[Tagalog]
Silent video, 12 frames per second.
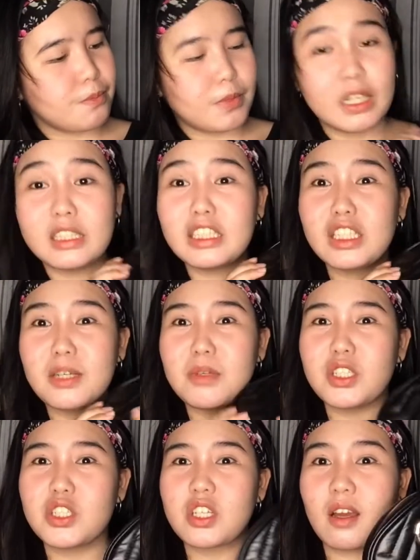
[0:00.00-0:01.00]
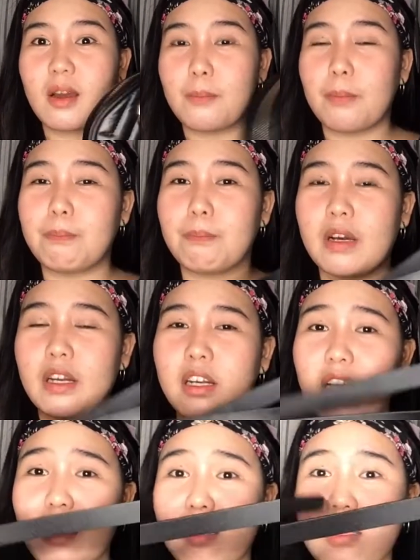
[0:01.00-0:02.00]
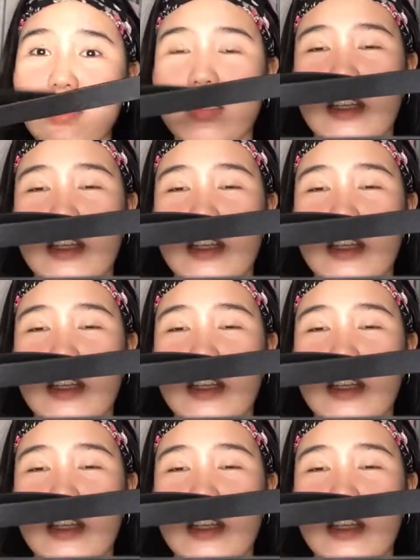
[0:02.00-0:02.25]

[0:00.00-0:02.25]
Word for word: Maganda naman siya. Parang high class